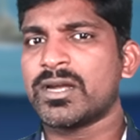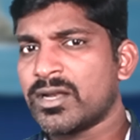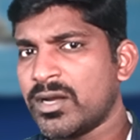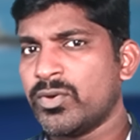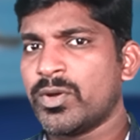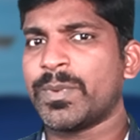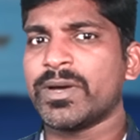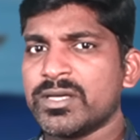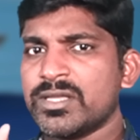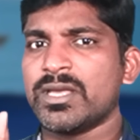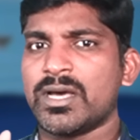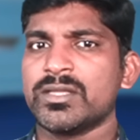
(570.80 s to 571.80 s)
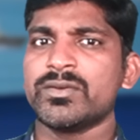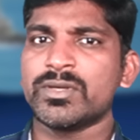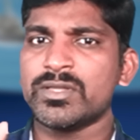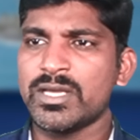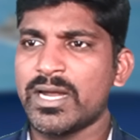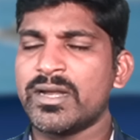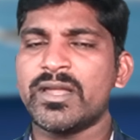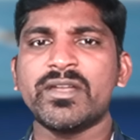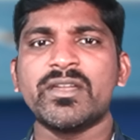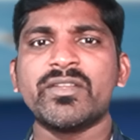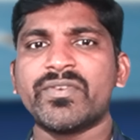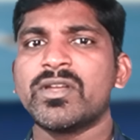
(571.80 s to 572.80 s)
கடலில் ஒரு பகுதி அது வந்து
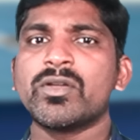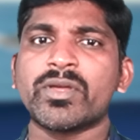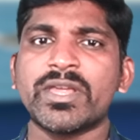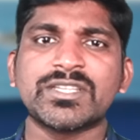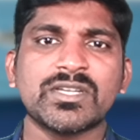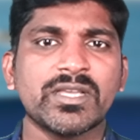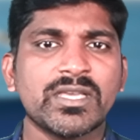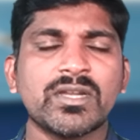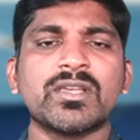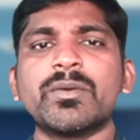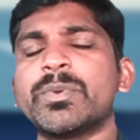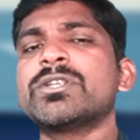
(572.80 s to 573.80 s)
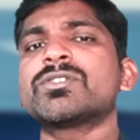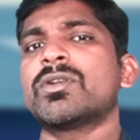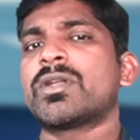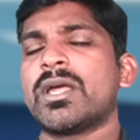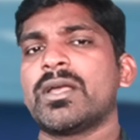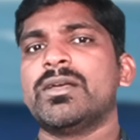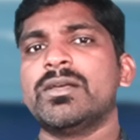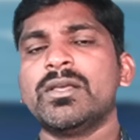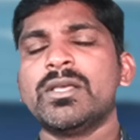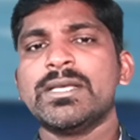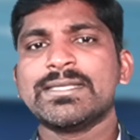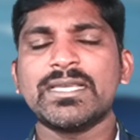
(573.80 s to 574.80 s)
அன்ஐடென்டிஃபை லொக்கேஷனில் இருக்குது அப்படின்னு சொல்கிறாங்க
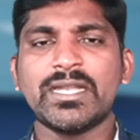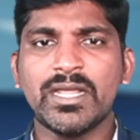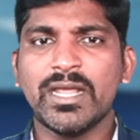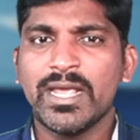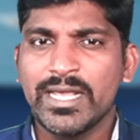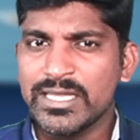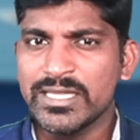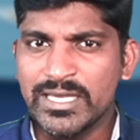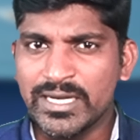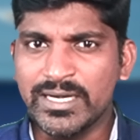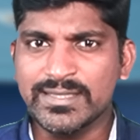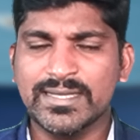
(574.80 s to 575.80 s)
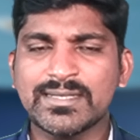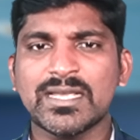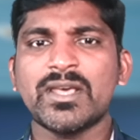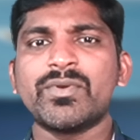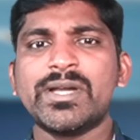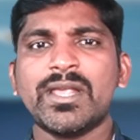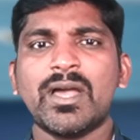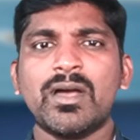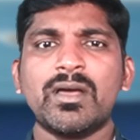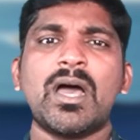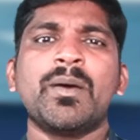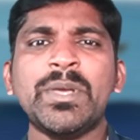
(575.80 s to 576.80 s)
சரி இந்த இரண்டு சென்சார் வழியாக
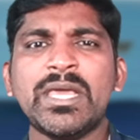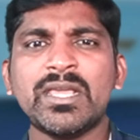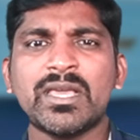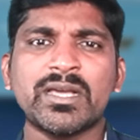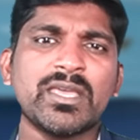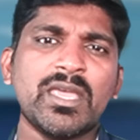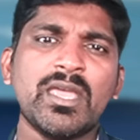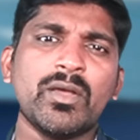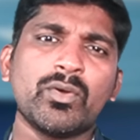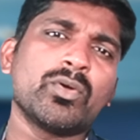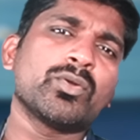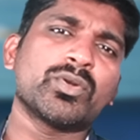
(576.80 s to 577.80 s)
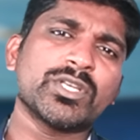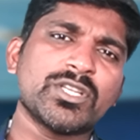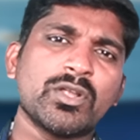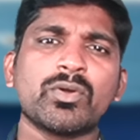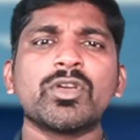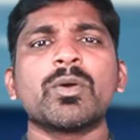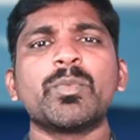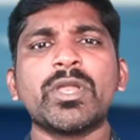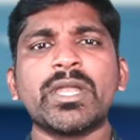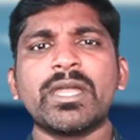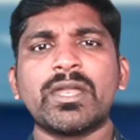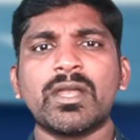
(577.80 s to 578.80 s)
அமெரிக்காவுக்கு ஏன் ஒரு குடைச்சலை கொடுக்க
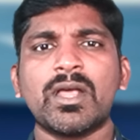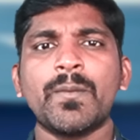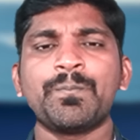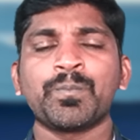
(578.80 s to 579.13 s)
முடியும்னு கேட்டிங்கன்னா